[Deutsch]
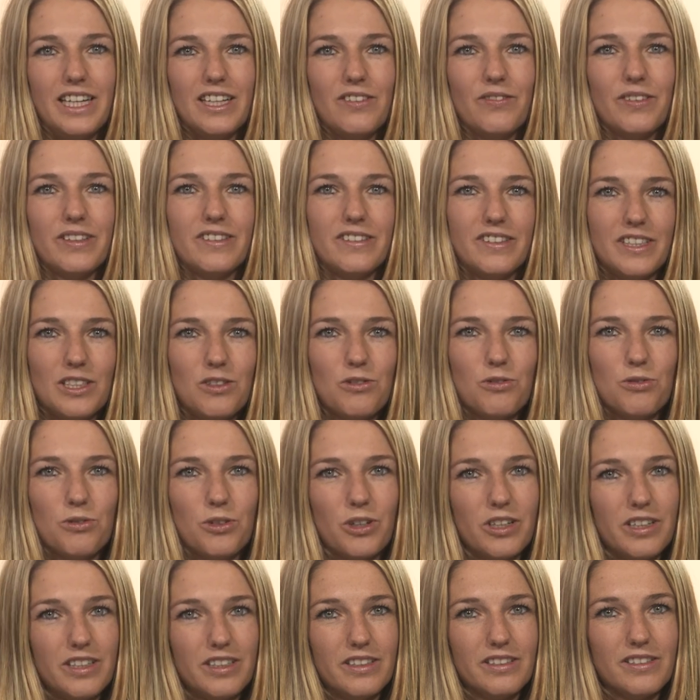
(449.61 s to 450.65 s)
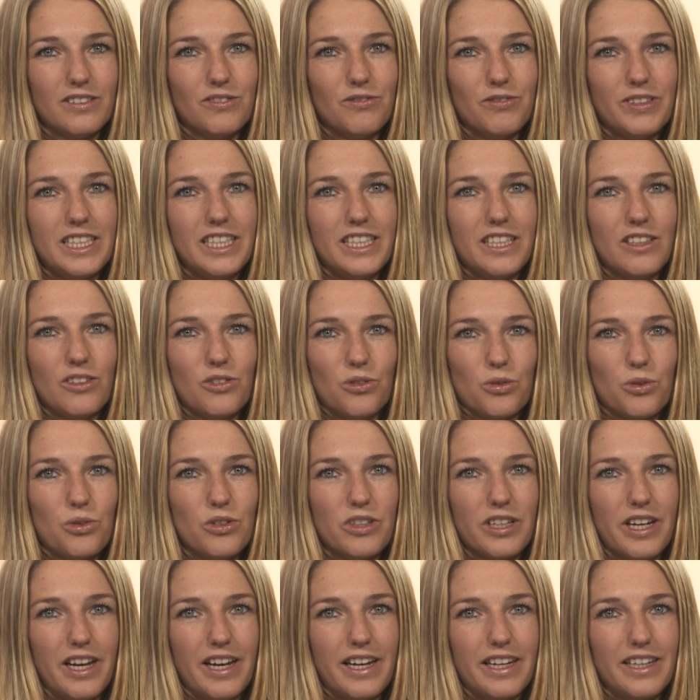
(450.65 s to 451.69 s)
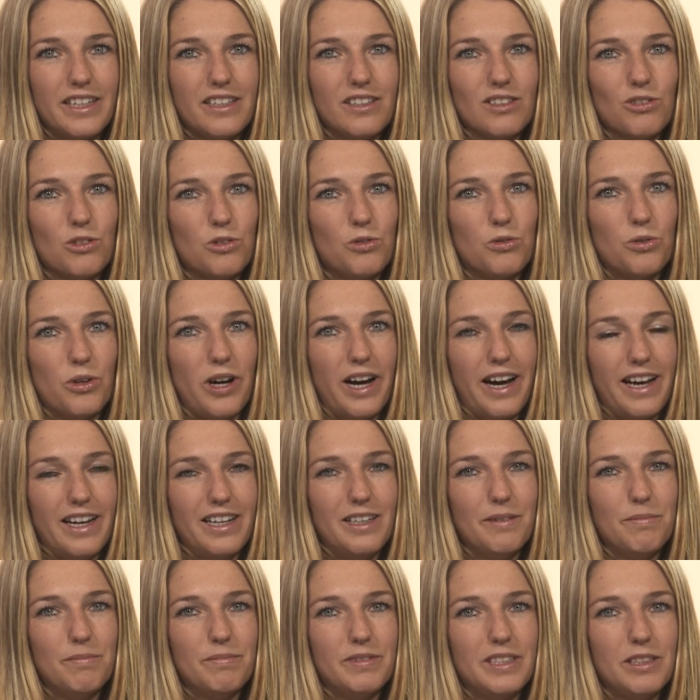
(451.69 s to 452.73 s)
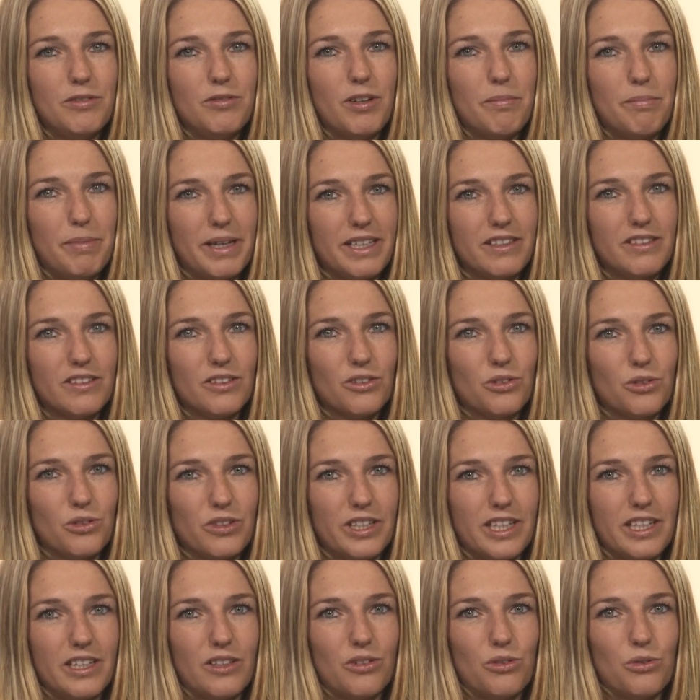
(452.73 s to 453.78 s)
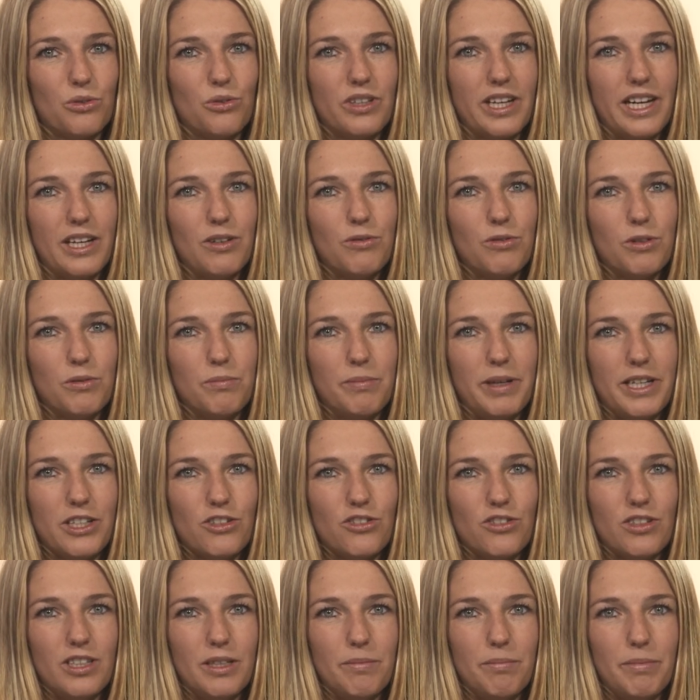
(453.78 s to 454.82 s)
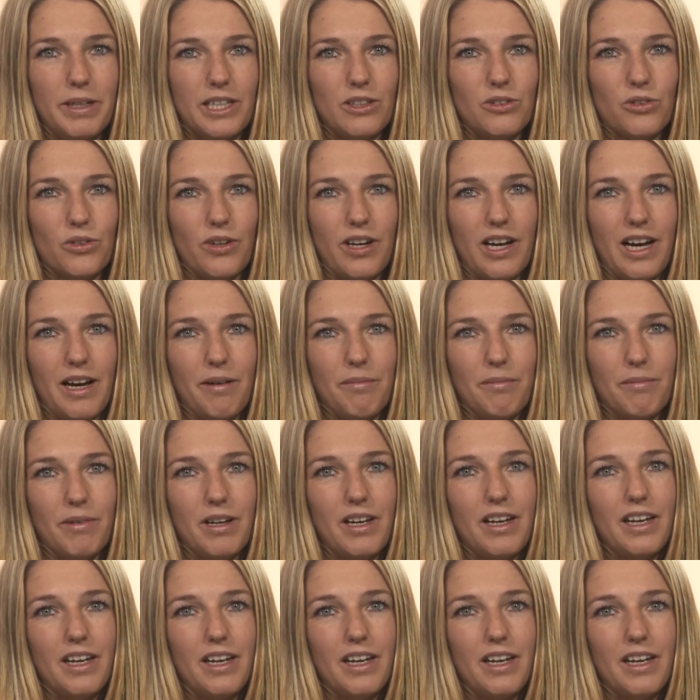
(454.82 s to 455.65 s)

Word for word: etwas Sinnvolles wie die Gesundheit und vor allem die Verbesserung der Gesundheit von Menschen im Blick zu haben.